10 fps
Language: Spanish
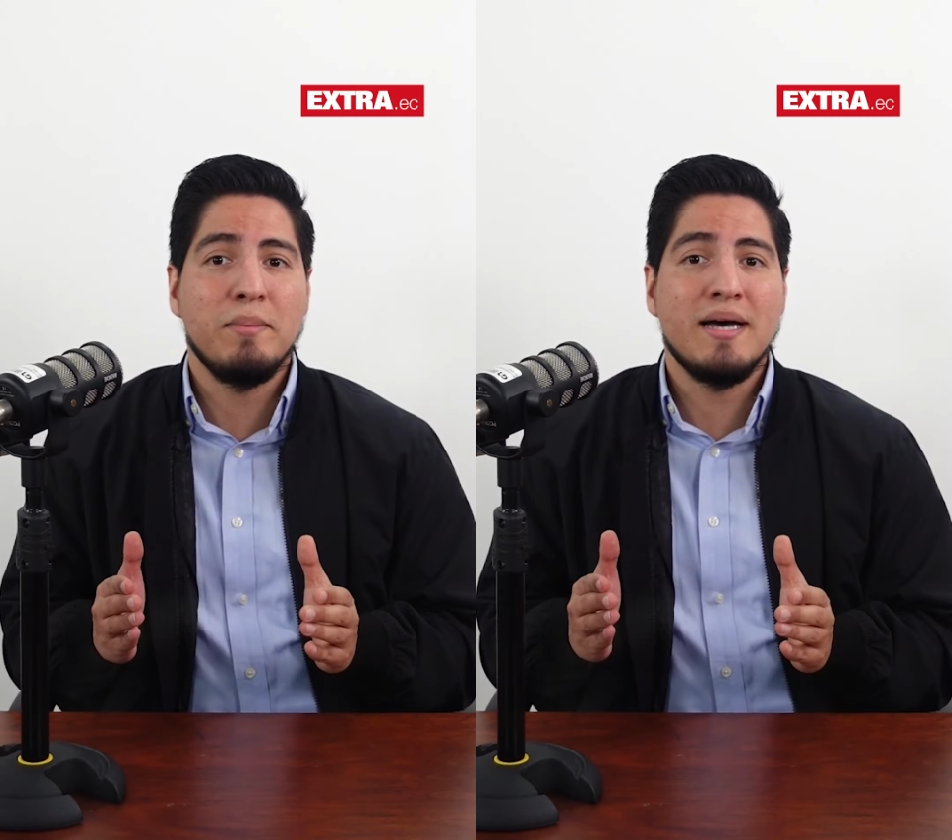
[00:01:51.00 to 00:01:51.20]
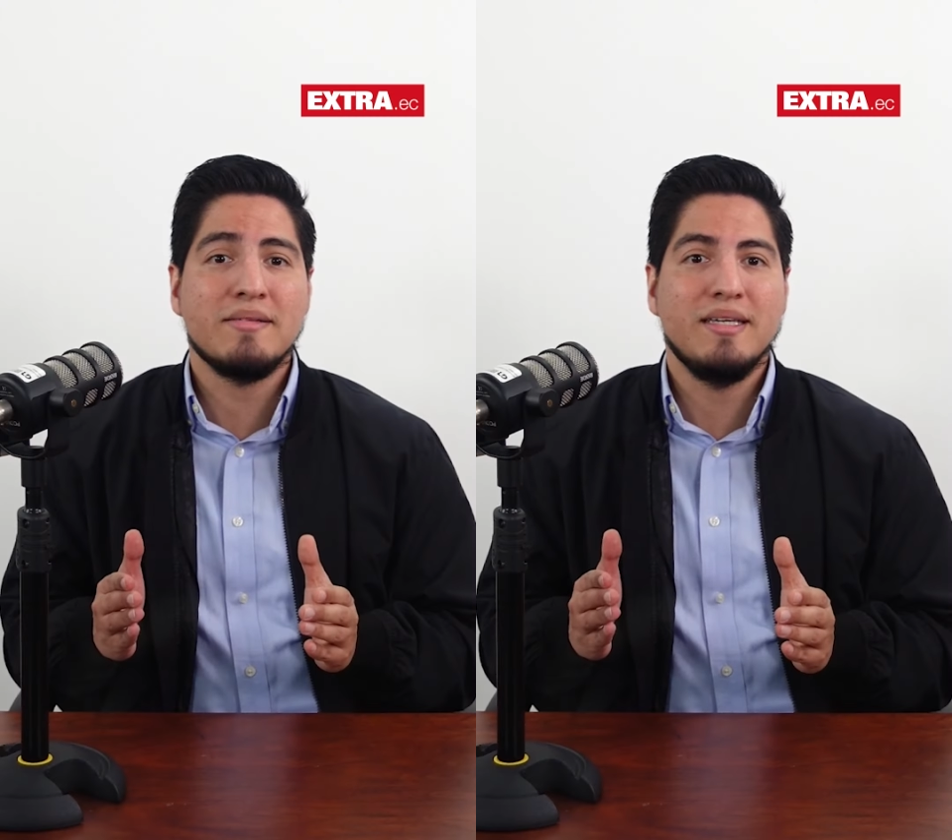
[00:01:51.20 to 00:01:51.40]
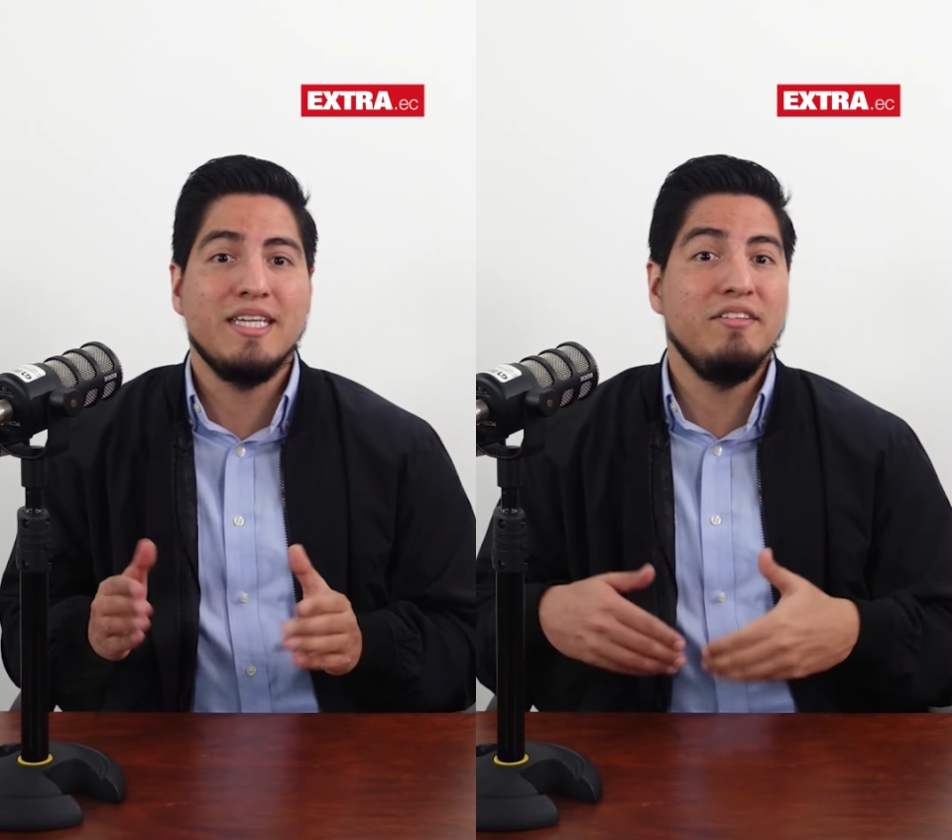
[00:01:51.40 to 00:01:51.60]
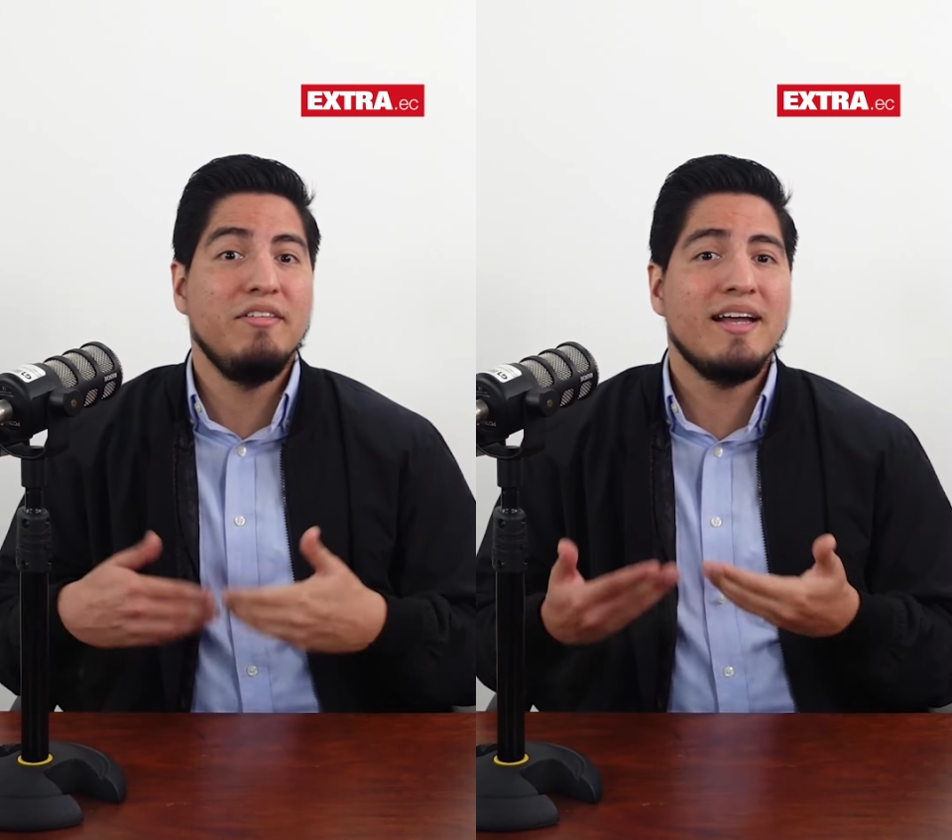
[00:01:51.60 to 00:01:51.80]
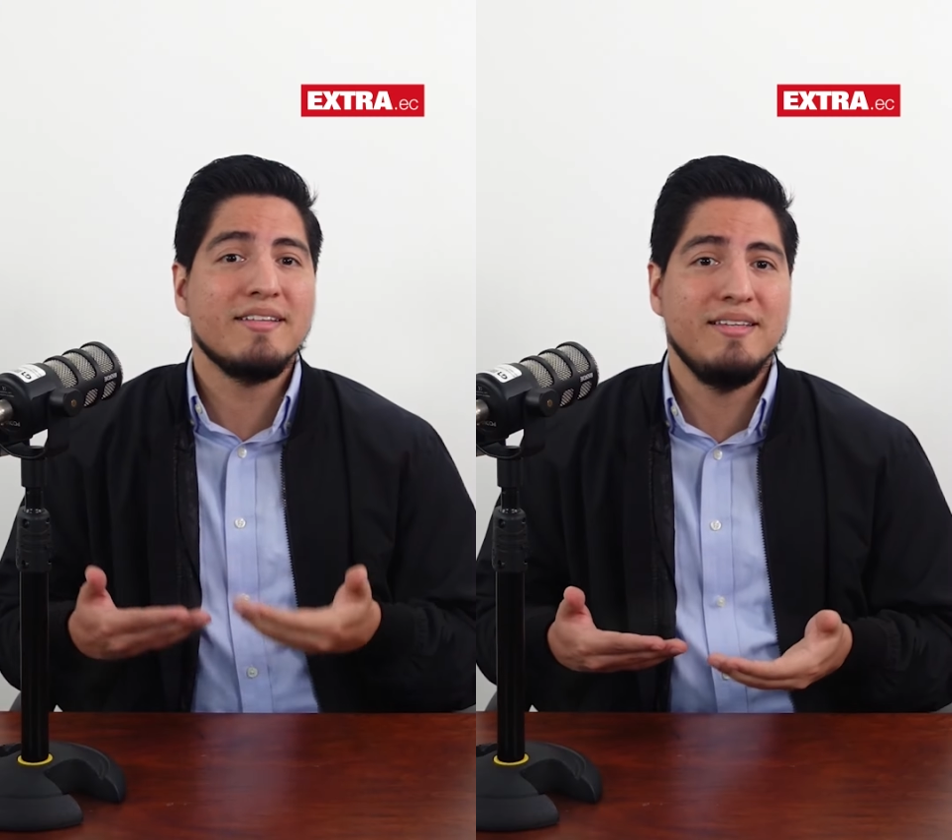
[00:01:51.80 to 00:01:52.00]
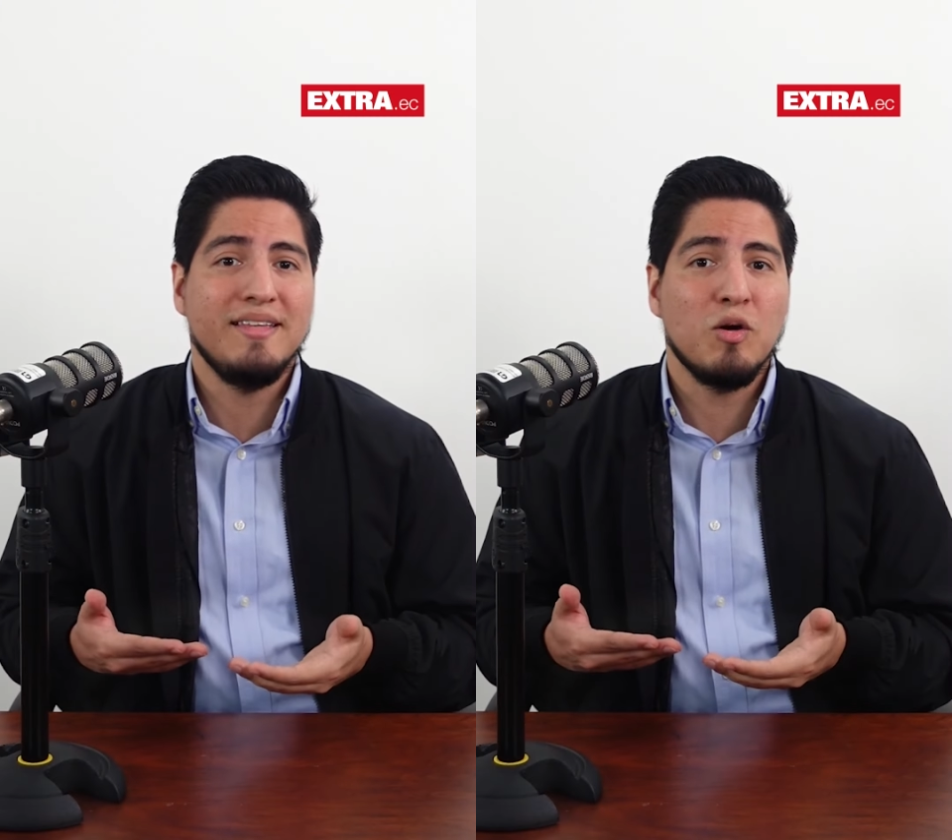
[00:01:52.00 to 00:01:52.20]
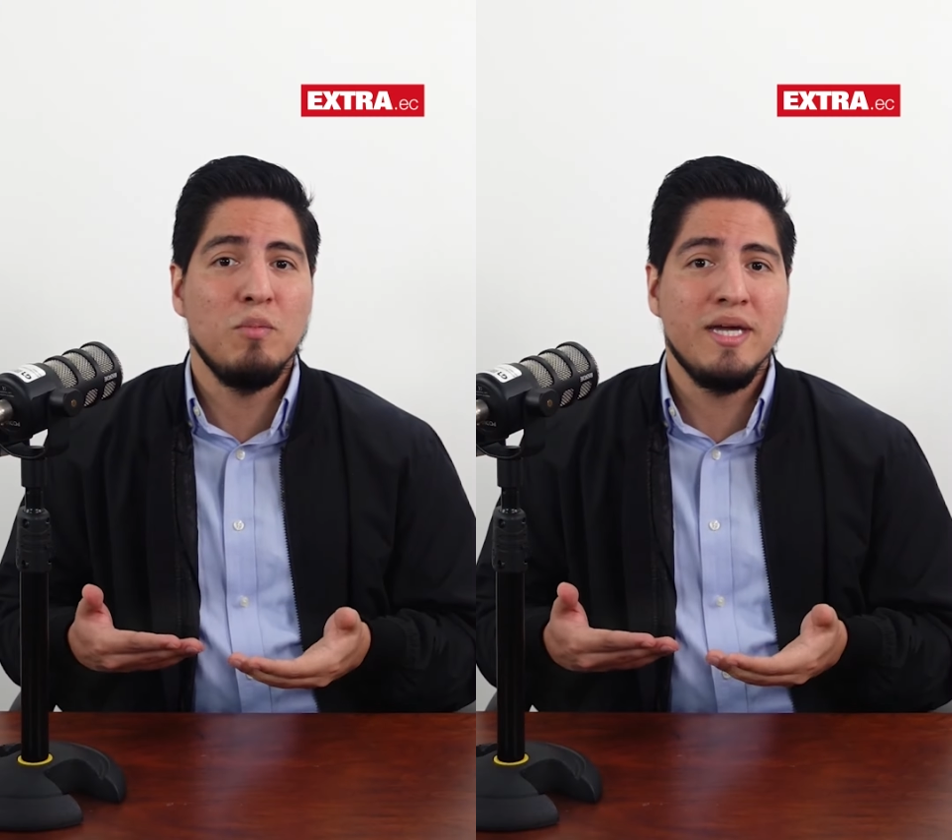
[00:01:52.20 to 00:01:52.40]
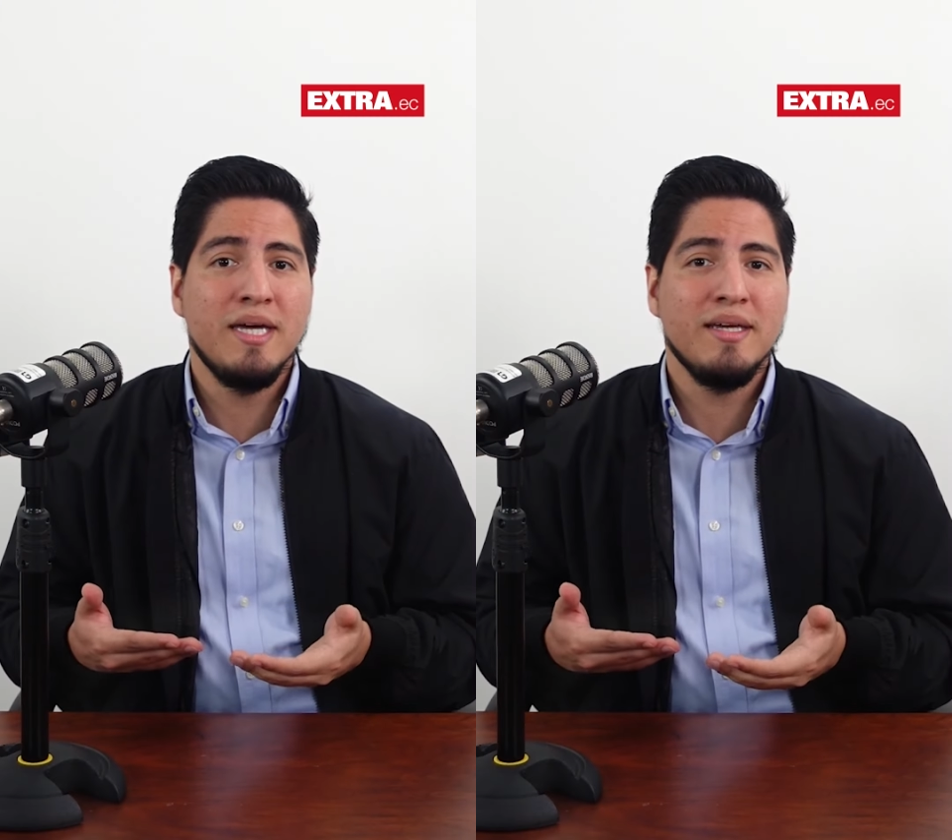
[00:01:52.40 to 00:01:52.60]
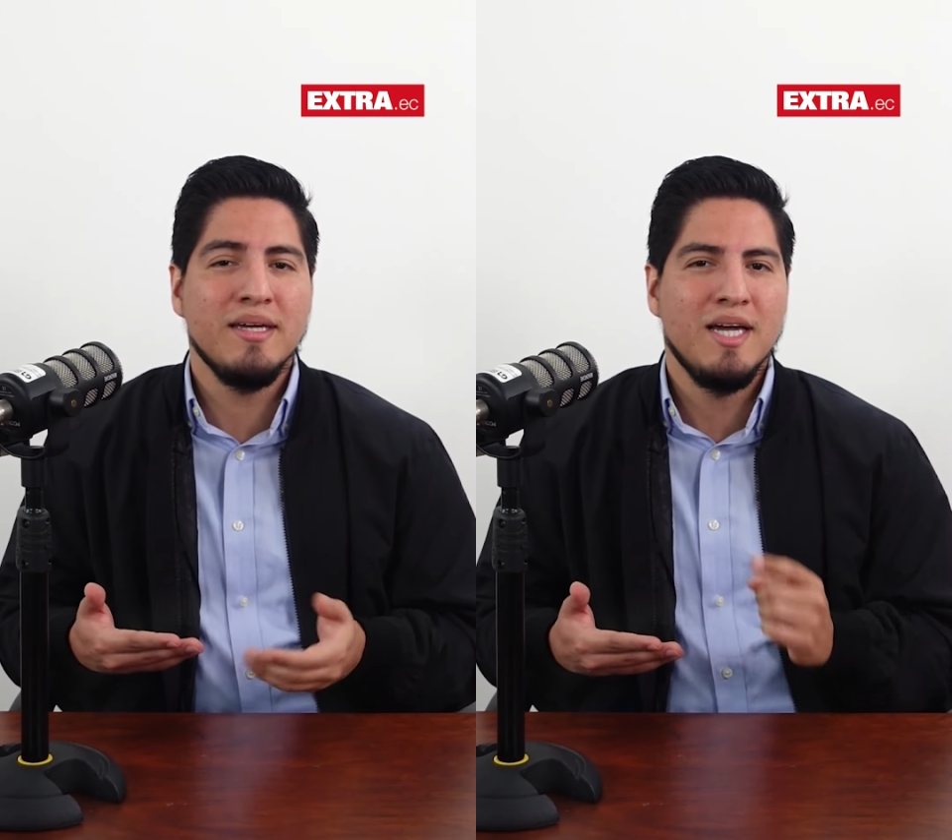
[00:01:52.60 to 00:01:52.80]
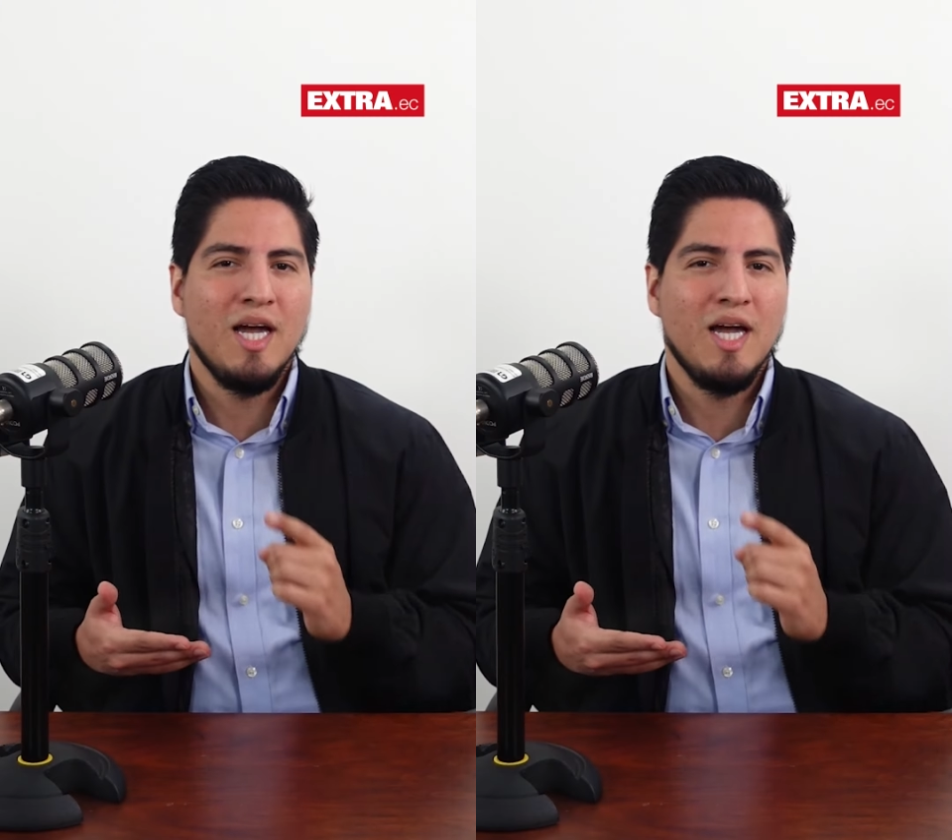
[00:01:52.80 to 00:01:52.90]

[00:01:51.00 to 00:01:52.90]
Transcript: más y ver si te conviene?